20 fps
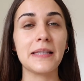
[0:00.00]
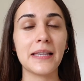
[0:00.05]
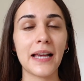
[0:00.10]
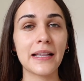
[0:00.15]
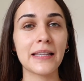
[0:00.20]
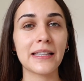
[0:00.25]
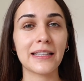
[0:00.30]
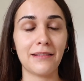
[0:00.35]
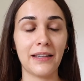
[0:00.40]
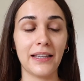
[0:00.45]

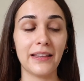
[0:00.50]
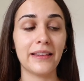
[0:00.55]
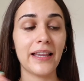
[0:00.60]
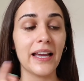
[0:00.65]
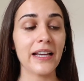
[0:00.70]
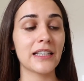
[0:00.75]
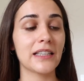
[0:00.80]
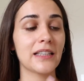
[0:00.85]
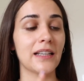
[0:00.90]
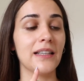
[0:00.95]
Sunscreen,
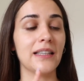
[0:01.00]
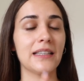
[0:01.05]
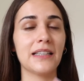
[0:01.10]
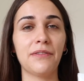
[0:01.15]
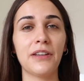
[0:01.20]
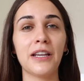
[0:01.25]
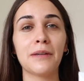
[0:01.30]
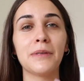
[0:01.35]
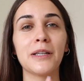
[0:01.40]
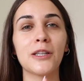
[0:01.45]
też
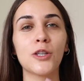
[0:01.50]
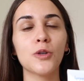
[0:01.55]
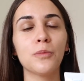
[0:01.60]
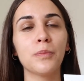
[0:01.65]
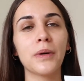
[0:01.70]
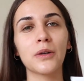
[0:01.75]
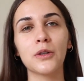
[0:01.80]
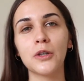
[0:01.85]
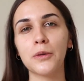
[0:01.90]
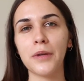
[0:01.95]
z firmy
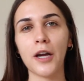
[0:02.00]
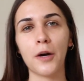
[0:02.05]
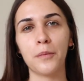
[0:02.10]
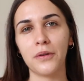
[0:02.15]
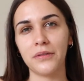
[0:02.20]
Supergubia.